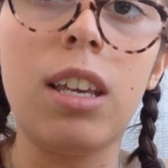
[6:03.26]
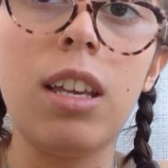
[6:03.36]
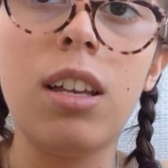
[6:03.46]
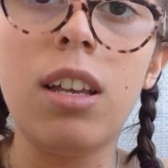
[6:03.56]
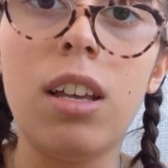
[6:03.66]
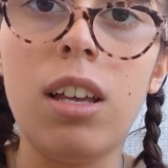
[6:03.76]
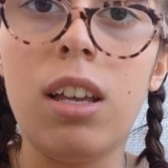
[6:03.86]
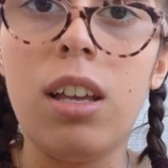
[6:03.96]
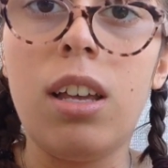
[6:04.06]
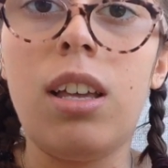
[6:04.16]
années.
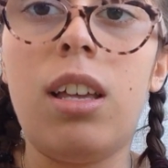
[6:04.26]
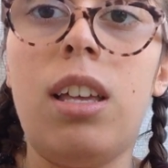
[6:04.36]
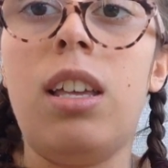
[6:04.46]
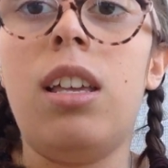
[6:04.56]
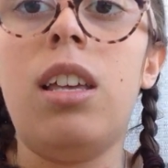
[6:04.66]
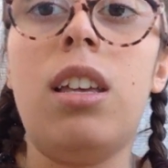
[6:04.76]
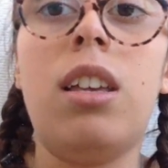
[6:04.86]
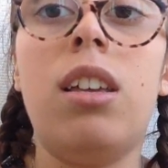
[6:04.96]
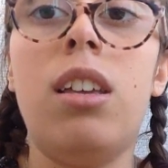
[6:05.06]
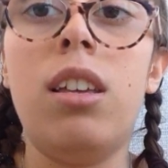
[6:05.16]

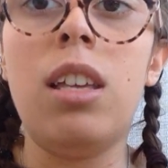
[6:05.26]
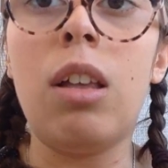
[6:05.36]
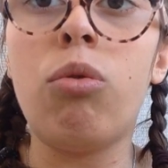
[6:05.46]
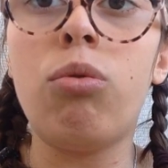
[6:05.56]
Et il y a